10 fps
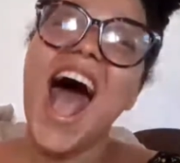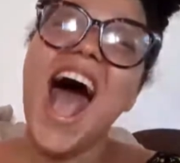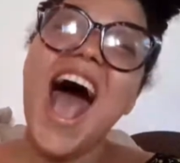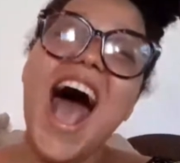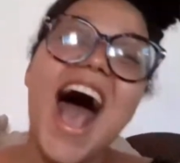
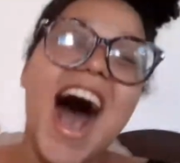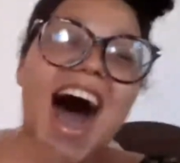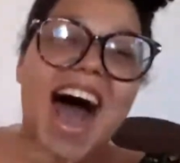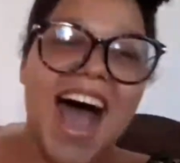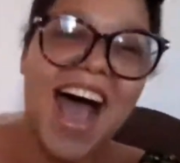
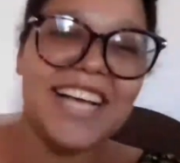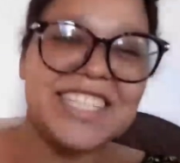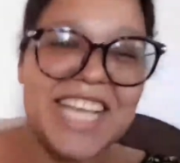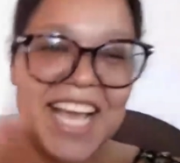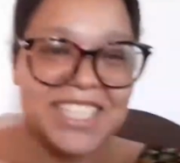ah,
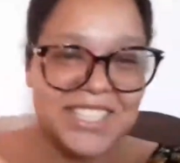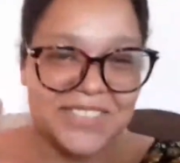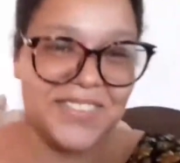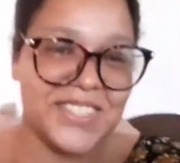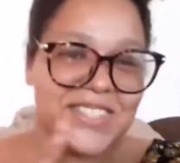gente,
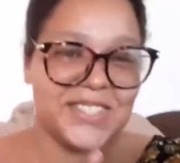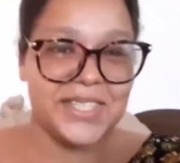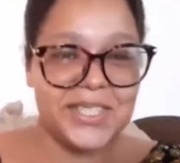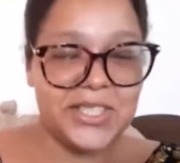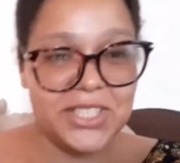no vídeo de
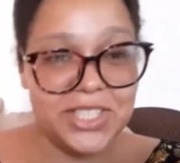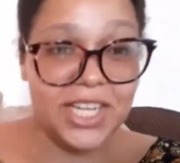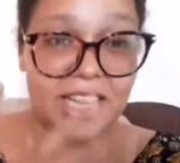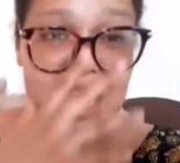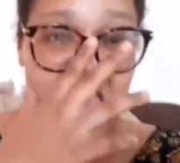hoje,
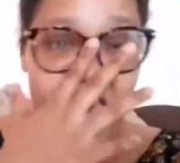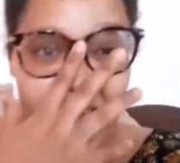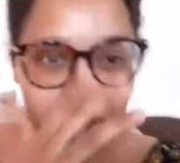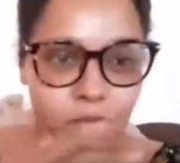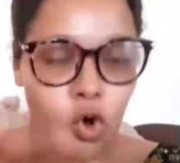gente,
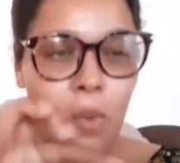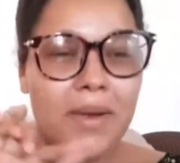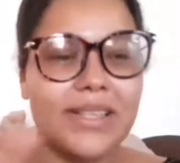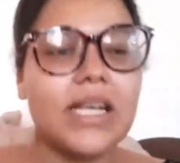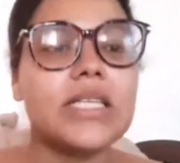é, eu vou
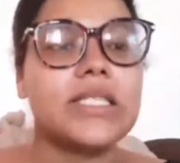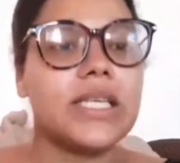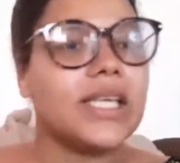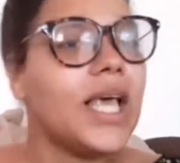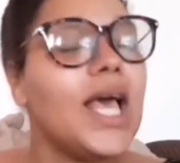começar
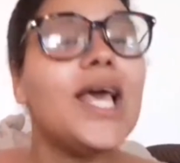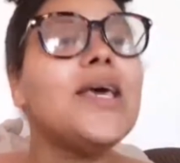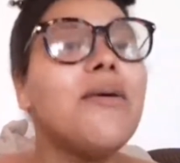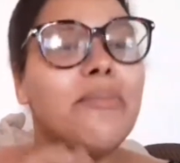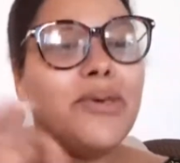assim.
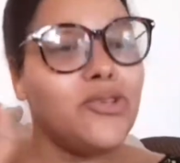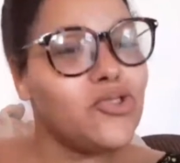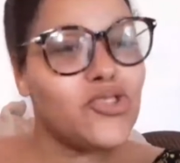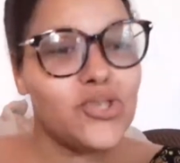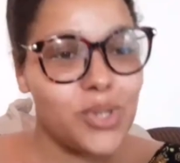Me
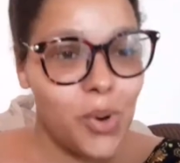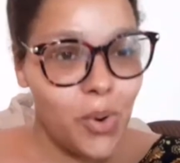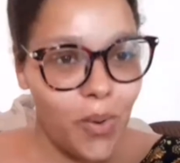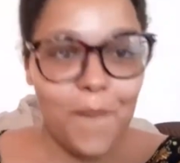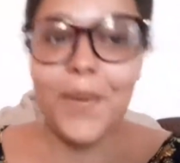
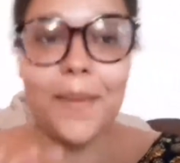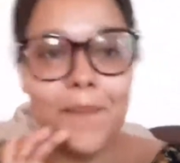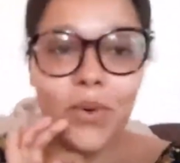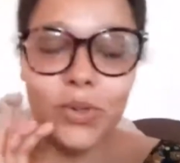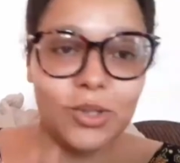desculpem
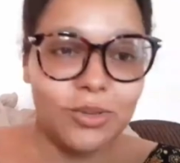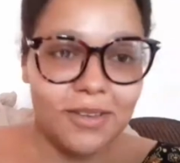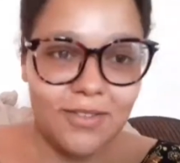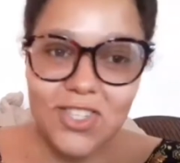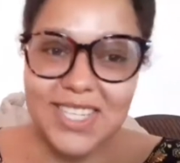por não ter
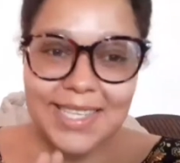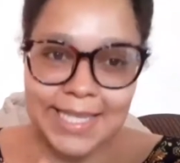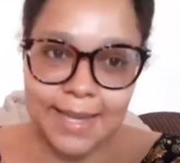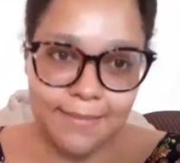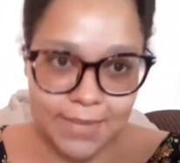vídeo essa
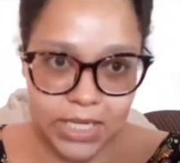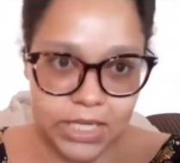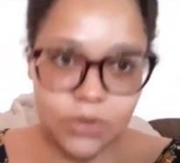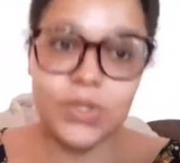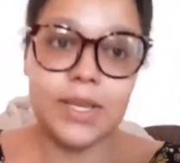
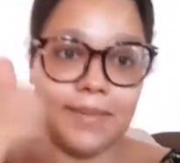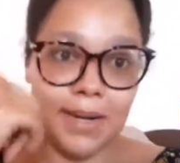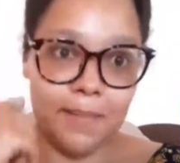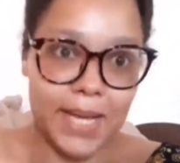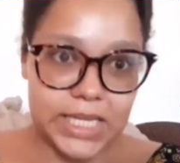semana, ou
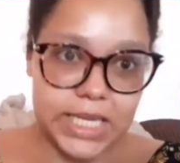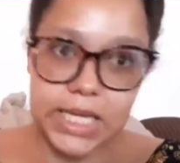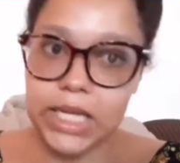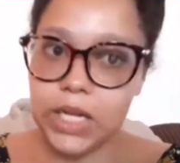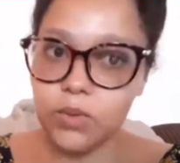semana
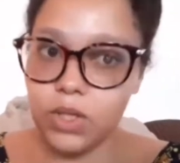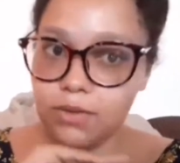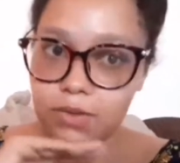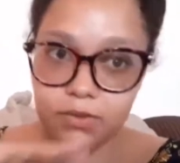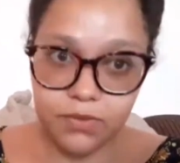passada, não
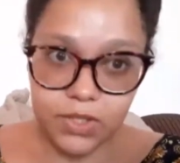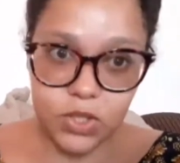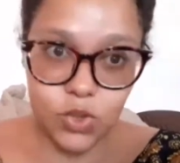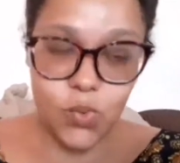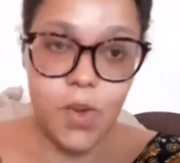teve
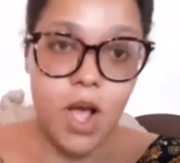vídeo.